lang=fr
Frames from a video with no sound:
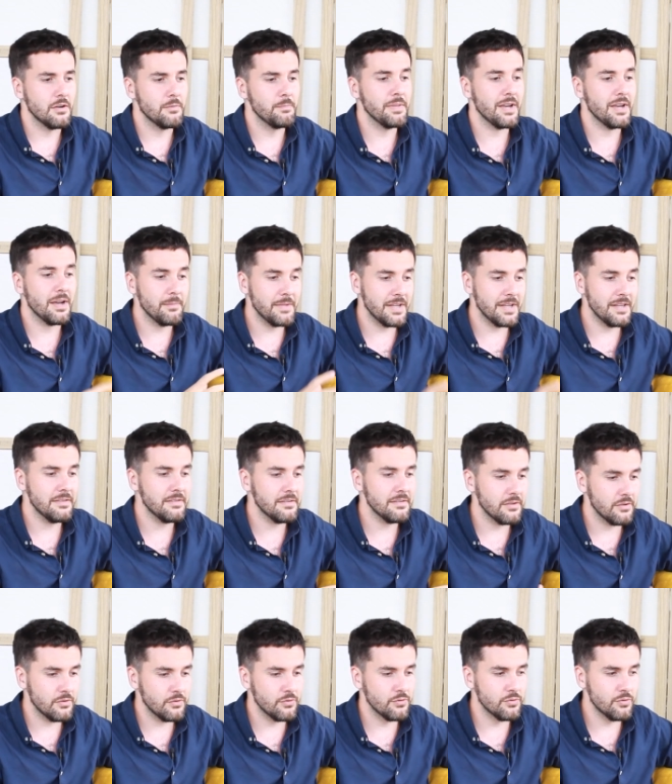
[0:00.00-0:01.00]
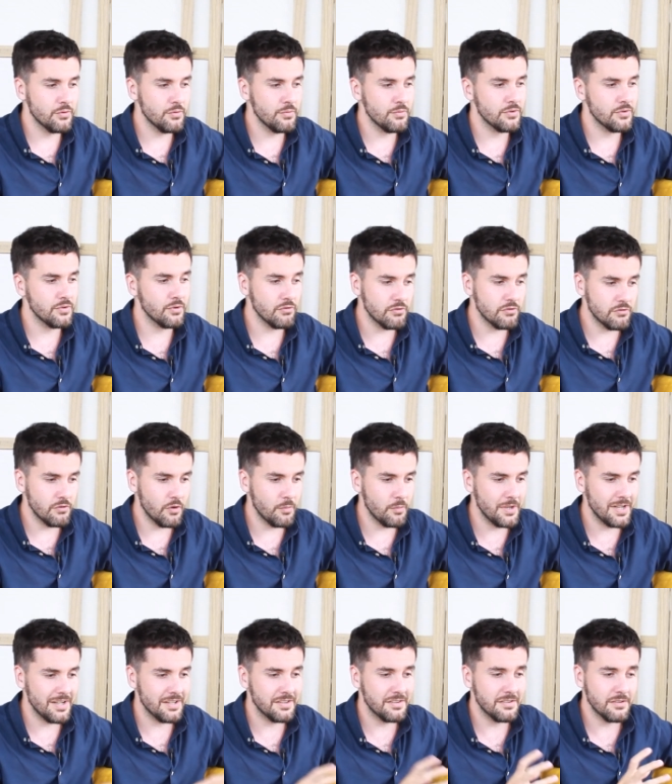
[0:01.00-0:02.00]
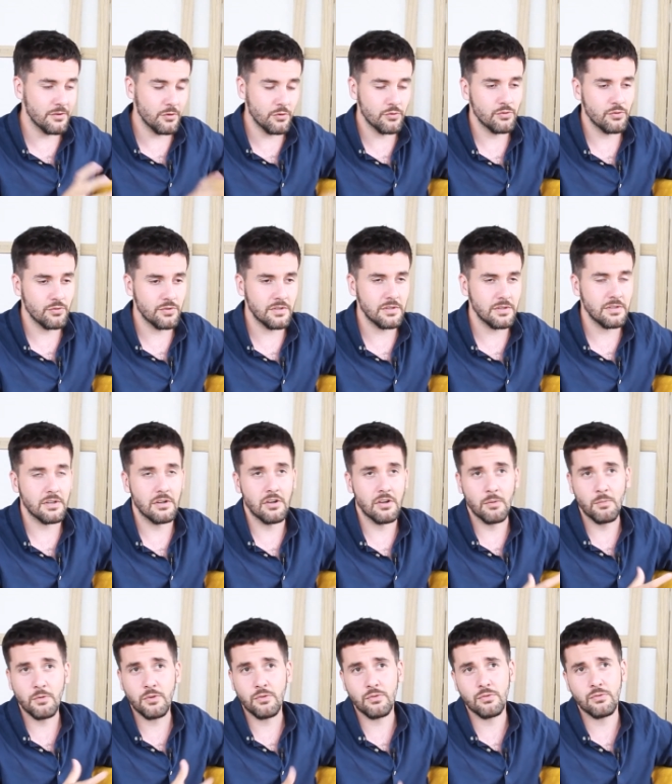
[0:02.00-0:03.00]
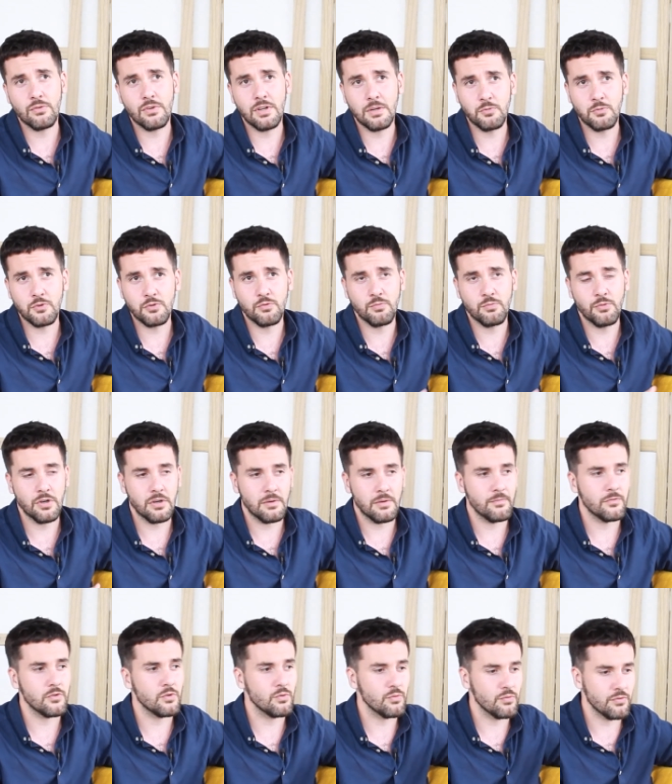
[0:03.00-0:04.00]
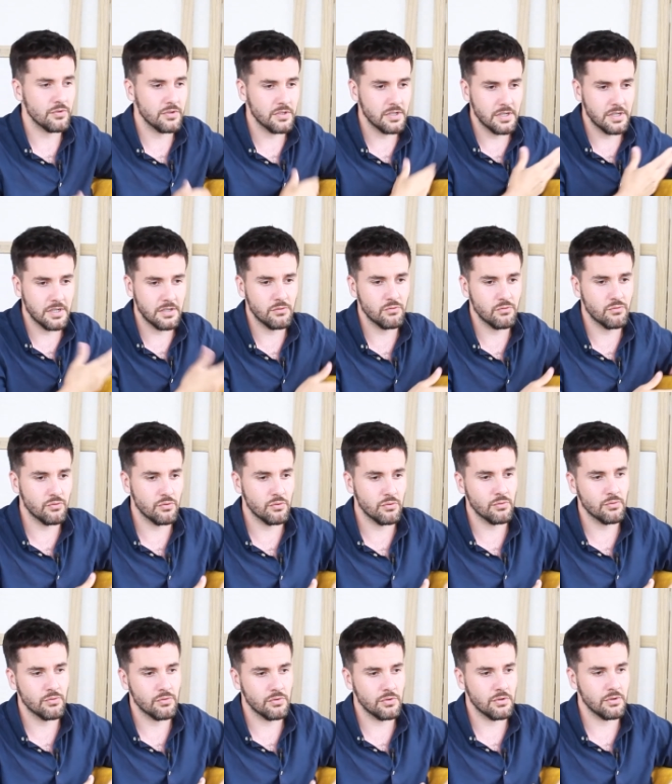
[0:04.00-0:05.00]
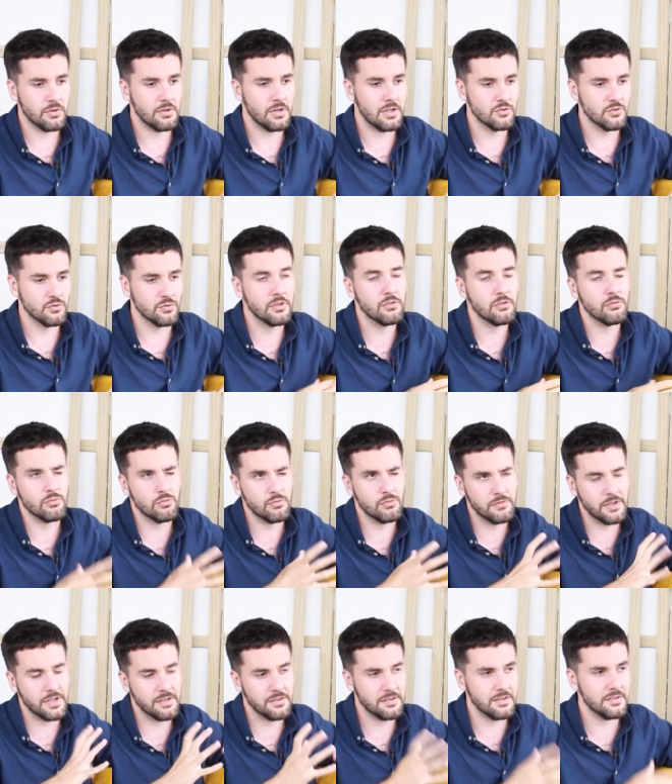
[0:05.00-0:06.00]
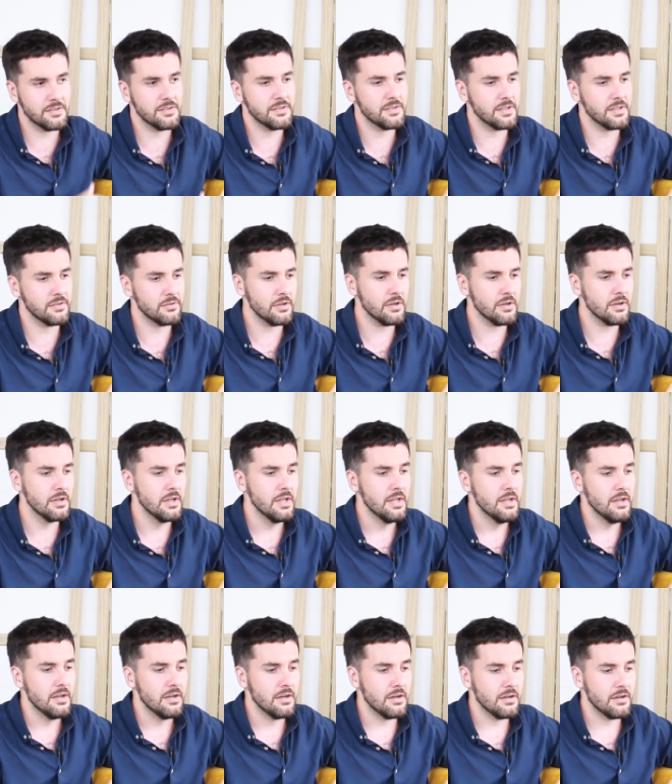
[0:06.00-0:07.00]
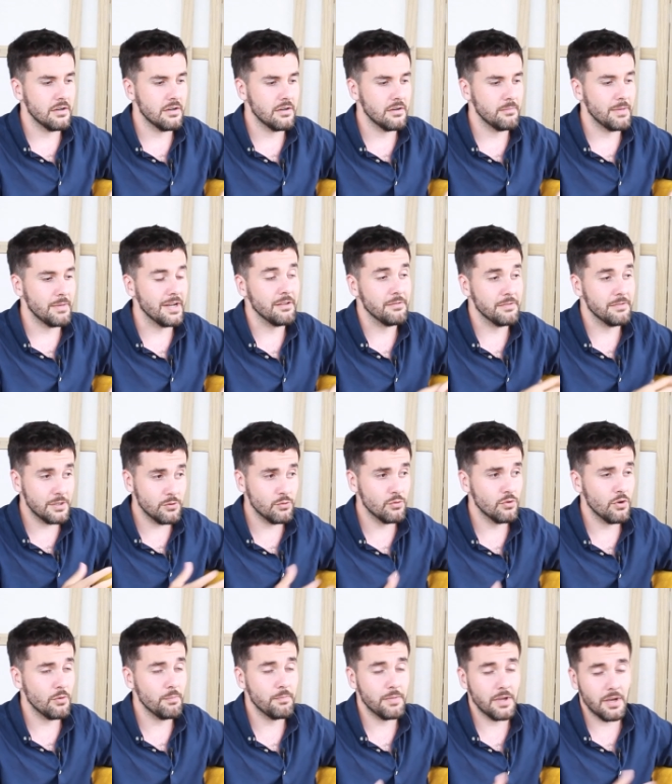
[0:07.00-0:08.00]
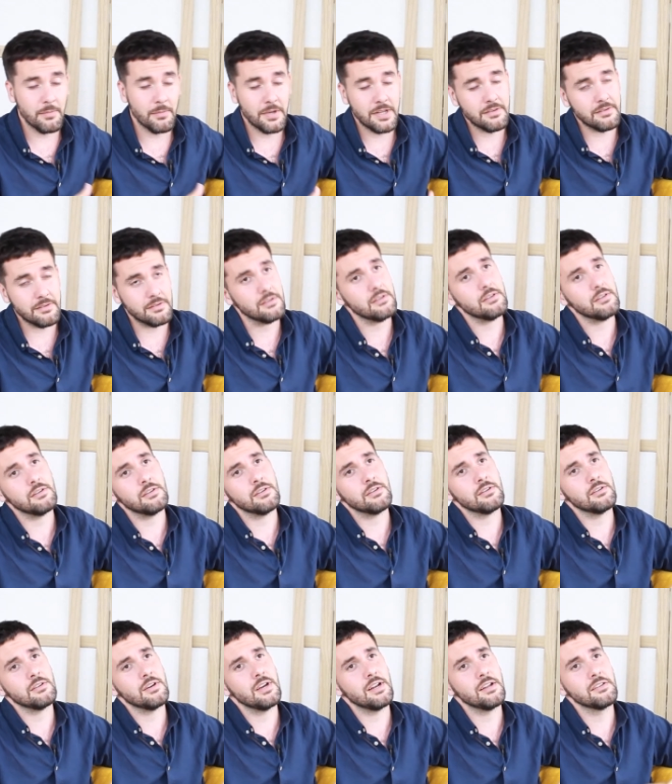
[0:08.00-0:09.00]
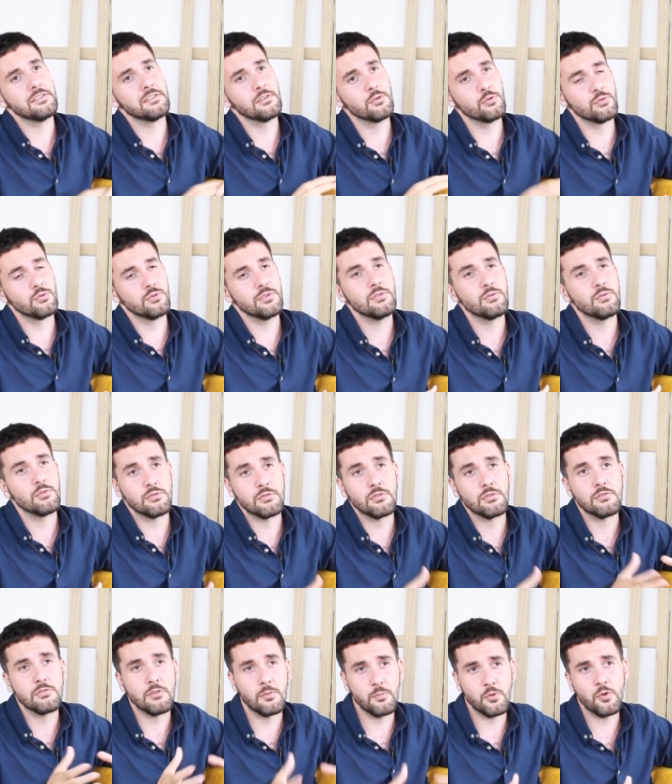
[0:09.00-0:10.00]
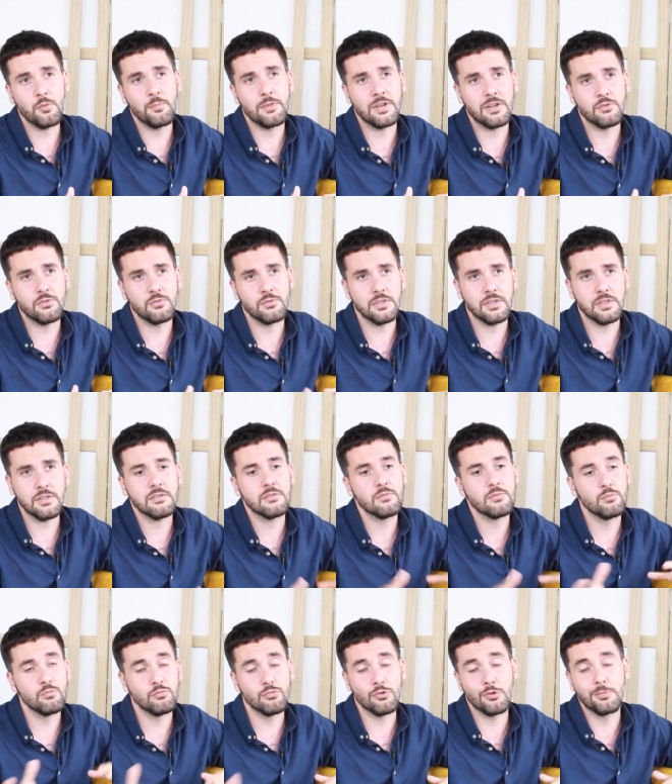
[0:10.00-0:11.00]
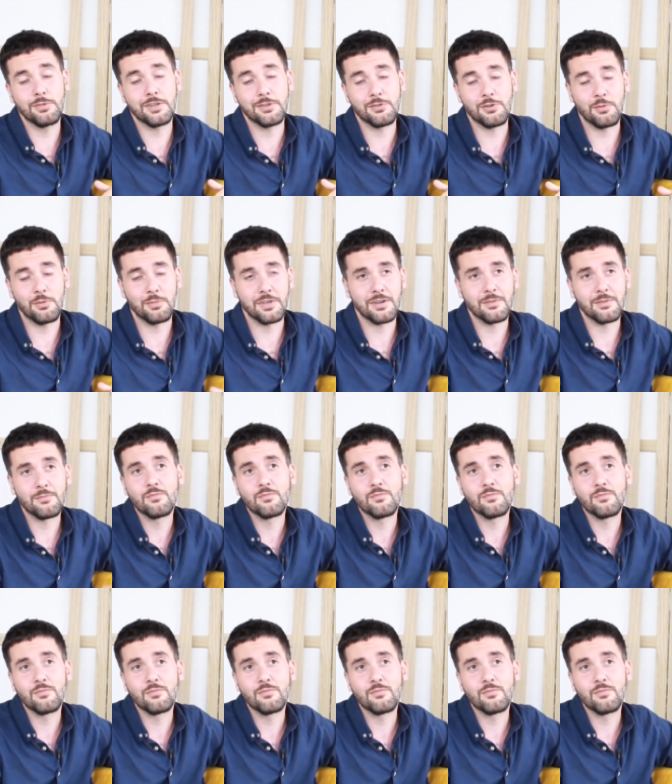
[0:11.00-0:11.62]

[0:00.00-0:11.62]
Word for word: permettent de transformer la sérotonine, qui est l'hormone de la bonne humeur, qu'on sécrète tout au long de la journée, surtout vers 16-17 heures. Bah, les féculents permettent à la sérotonine de se transformer en mélatonine pour bien dormir.